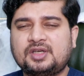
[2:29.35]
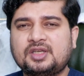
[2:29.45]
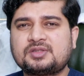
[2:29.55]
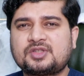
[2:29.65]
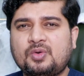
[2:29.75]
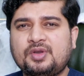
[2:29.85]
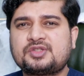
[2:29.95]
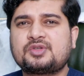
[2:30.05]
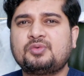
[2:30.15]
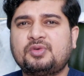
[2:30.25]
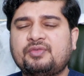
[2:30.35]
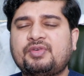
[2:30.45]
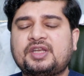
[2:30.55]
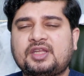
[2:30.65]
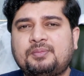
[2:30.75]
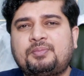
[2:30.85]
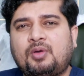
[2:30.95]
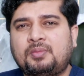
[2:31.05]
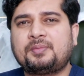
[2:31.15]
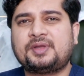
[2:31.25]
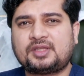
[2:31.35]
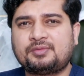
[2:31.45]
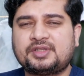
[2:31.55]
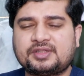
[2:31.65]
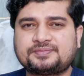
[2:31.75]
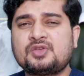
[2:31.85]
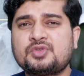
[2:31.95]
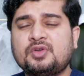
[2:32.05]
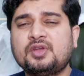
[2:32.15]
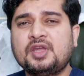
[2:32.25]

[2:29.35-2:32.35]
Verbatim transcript: అంటే సరౌండింగ్ స్కిన్ కూడా ఎఫెక్ట్ అయ్యే ప్రాబ్లం అయితే ఉంది సో